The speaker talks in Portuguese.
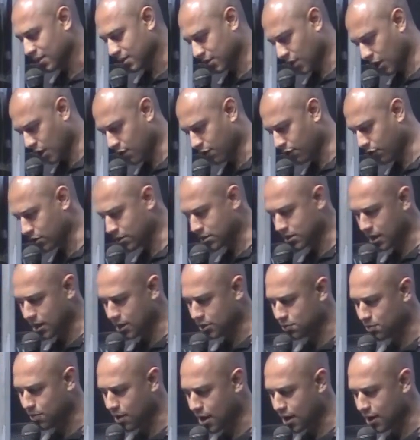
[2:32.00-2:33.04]
Deem
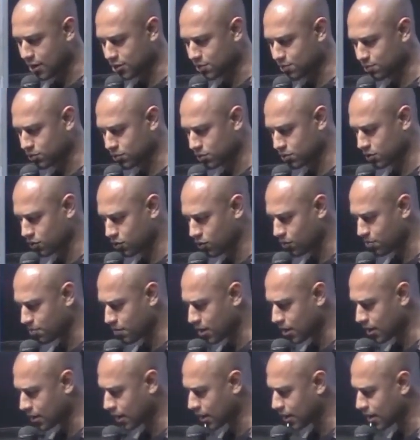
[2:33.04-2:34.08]
vocês mesmos de
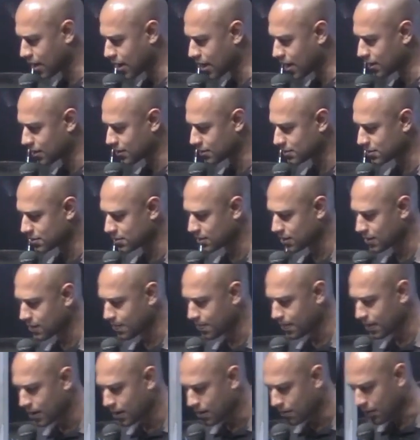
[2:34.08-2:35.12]
comer a eles.
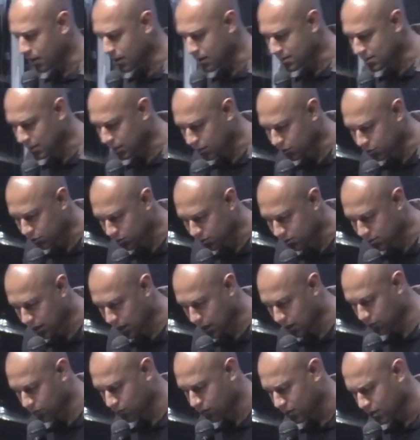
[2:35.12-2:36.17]
Mas eles
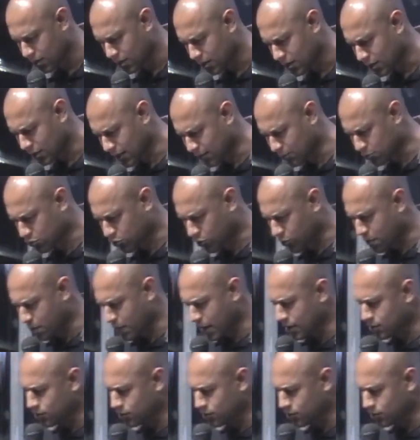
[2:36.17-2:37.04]
disseram: Iremos comprar